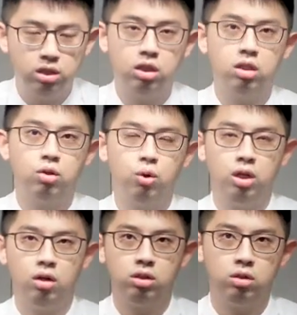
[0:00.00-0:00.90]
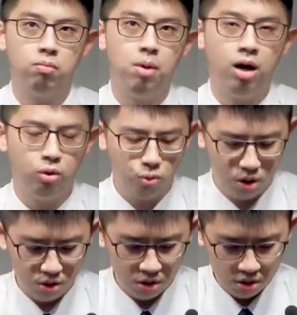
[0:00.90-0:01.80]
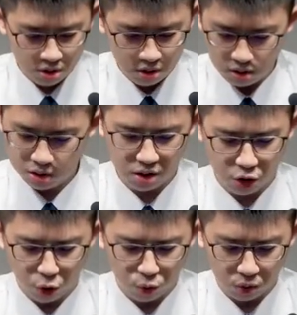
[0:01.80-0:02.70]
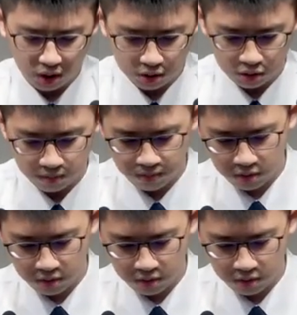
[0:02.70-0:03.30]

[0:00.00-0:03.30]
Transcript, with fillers: 渐的回到这种忙碌的这个工作当中。